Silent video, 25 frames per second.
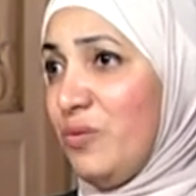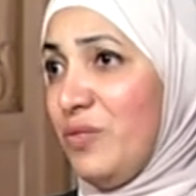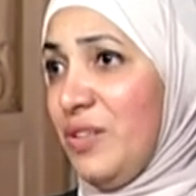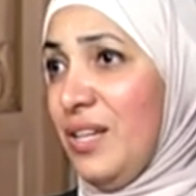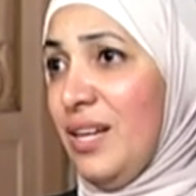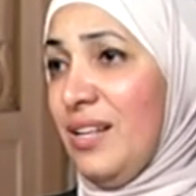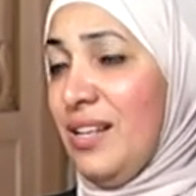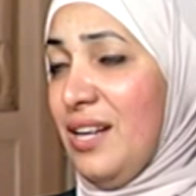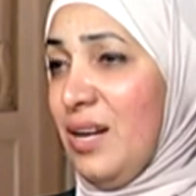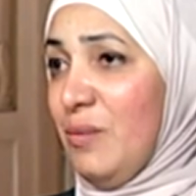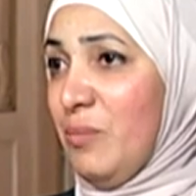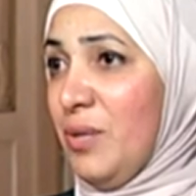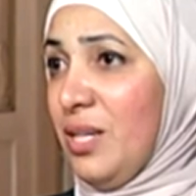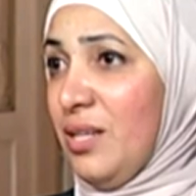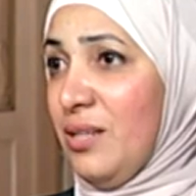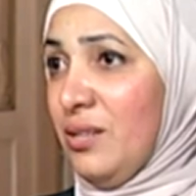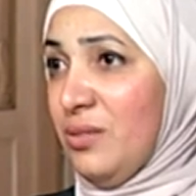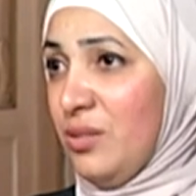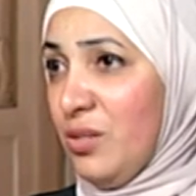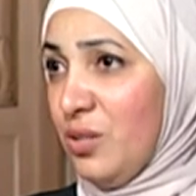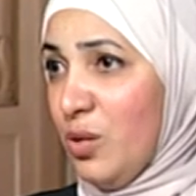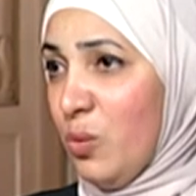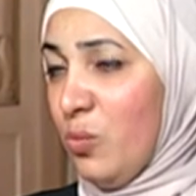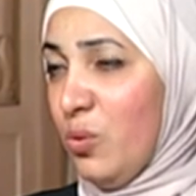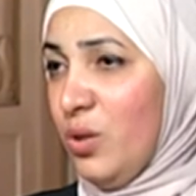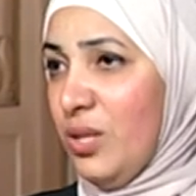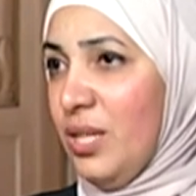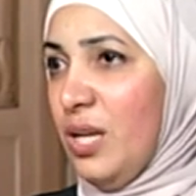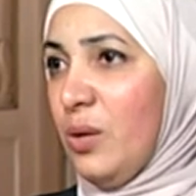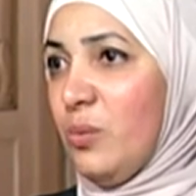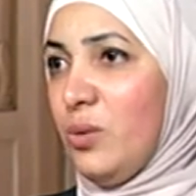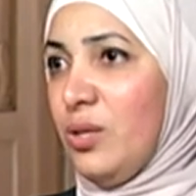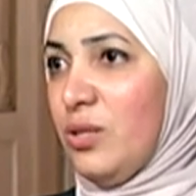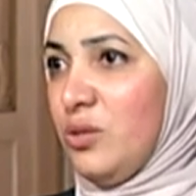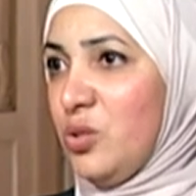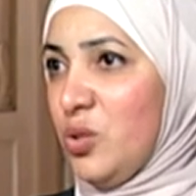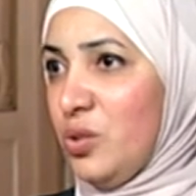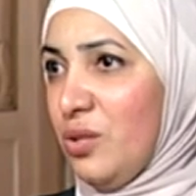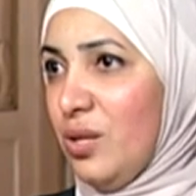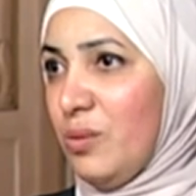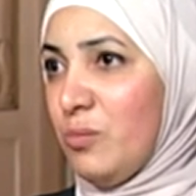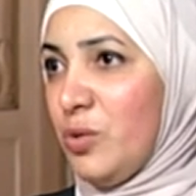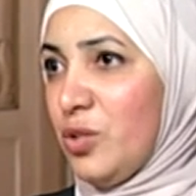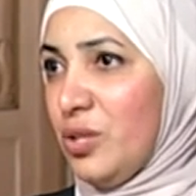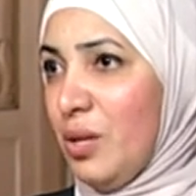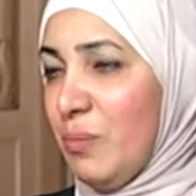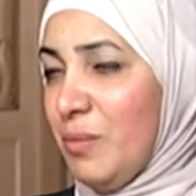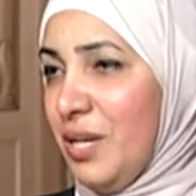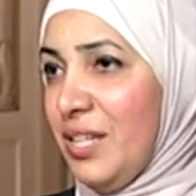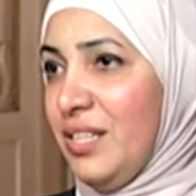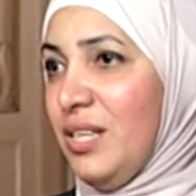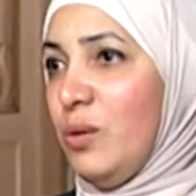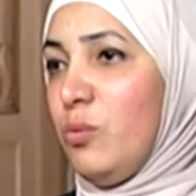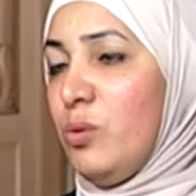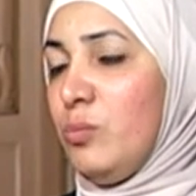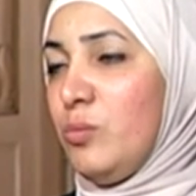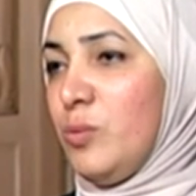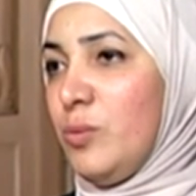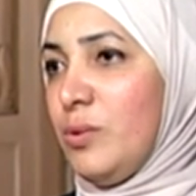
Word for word: في الاعمال التطوعيه والانشطه المجتمعيه